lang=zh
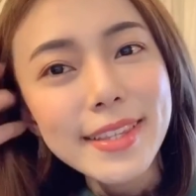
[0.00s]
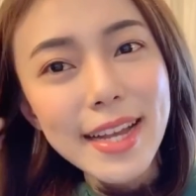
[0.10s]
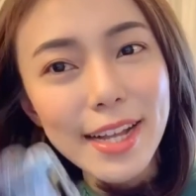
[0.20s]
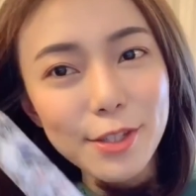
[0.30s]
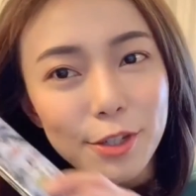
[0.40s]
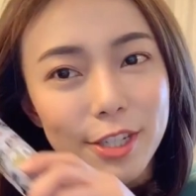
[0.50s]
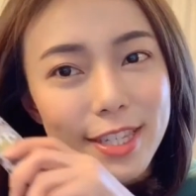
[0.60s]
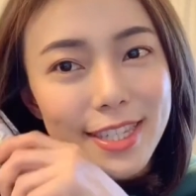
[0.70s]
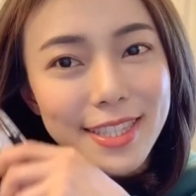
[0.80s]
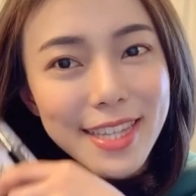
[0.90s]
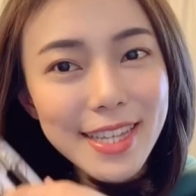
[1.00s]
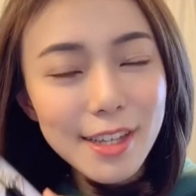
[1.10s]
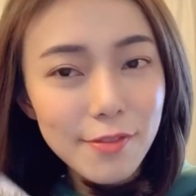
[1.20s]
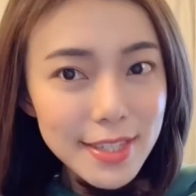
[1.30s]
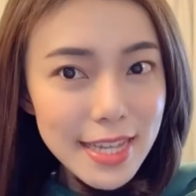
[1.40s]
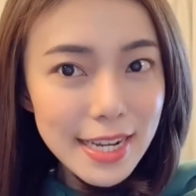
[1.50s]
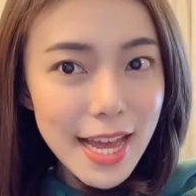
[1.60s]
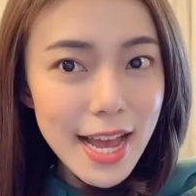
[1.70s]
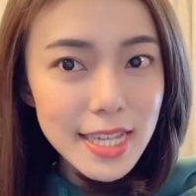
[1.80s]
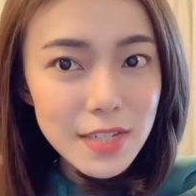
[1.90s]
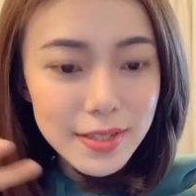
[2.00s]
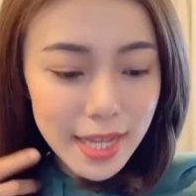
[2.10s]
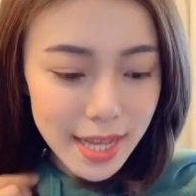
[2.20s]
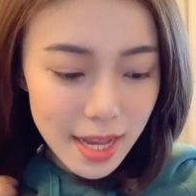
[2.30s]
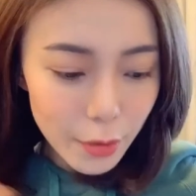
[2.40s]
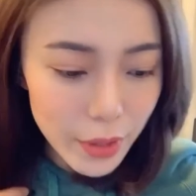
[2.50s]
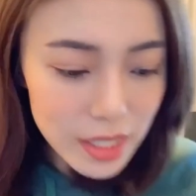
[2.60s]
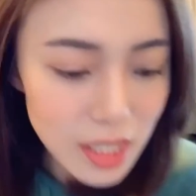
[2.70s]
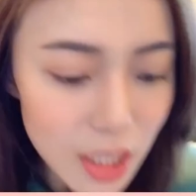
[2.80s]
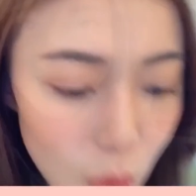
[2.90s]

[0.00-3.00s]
那就是今天的分享啦，希望大家会喜